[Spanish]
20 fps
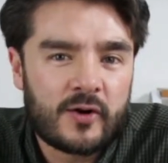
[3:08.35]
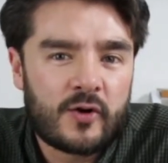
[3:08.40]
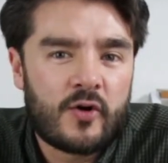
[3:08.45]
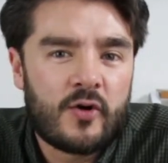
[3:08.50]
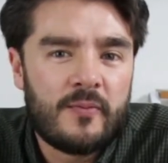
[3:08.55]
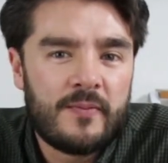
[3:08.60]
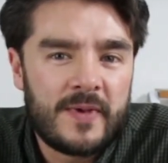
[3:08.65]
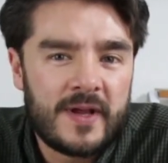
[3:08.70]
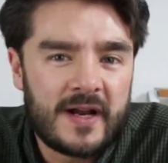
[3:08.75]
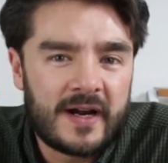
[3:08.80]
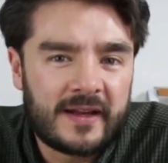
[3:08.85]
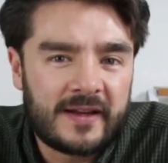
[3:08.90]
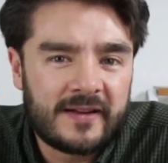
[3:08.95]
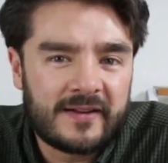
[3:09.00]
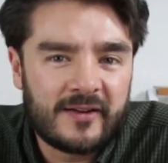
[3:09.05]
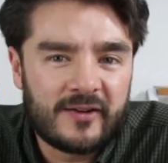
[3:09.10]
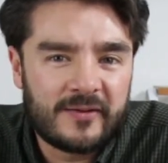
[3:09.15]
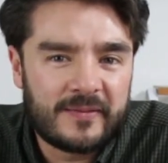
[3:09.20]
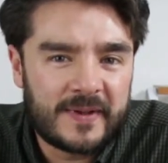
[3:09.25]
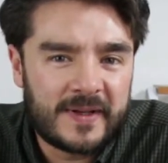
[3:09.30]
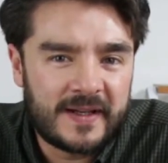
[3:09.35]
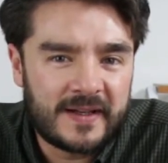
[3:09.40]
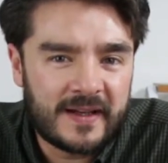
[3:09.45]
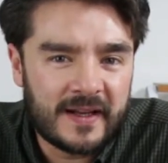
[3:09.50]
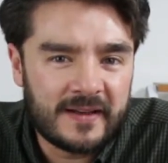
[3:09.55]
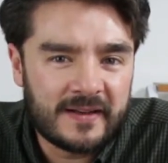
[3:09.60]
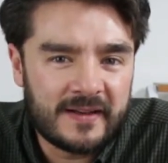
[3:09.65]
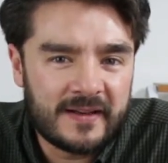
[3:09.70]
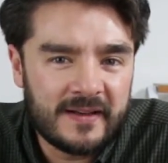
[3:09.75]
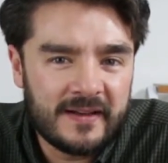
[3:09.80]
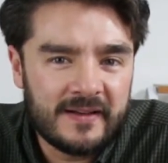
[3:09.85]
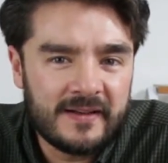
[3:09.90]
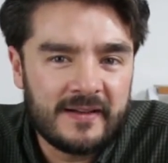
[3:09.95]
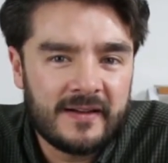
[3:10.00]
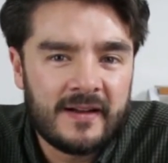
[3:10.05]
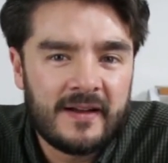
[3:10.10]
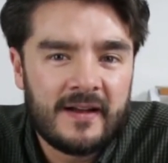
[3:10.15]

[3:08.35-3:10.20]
conviertes a los visitantes